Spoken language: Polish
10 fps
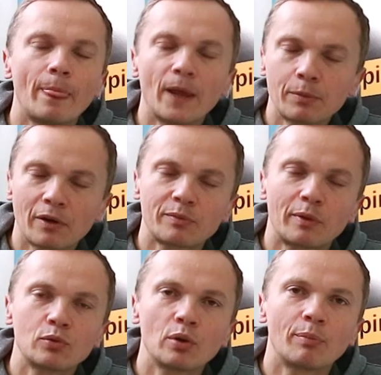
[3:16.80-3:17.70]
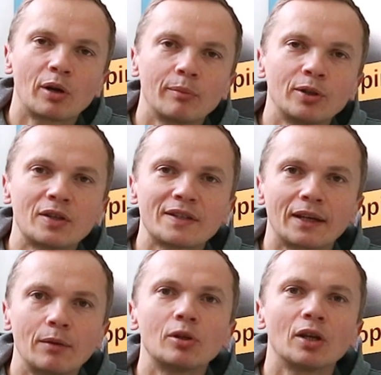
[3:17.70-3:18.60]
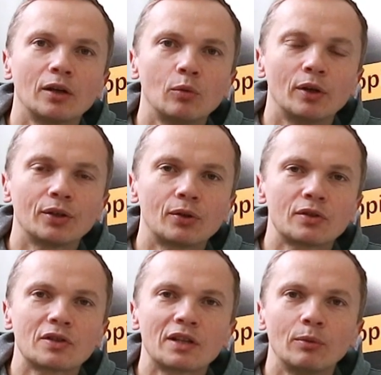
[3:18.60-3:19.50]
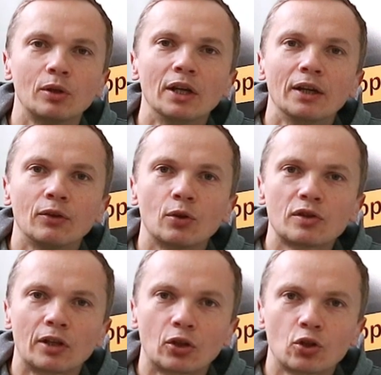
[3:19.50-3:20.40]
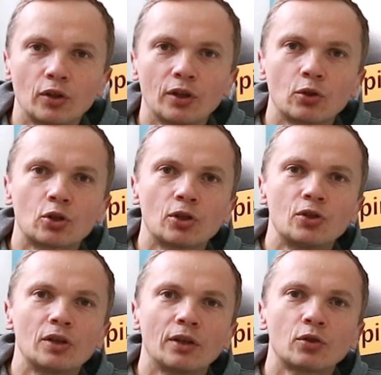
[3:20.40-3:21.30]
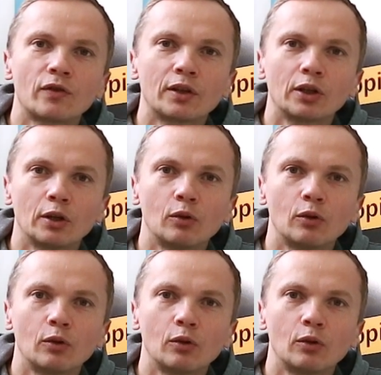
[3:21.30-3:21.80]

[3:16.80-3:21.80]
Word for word: Najpierw sprawdziłem parametry, z jakimi te akumulatory zostały dostarczone do Szczecina, do świata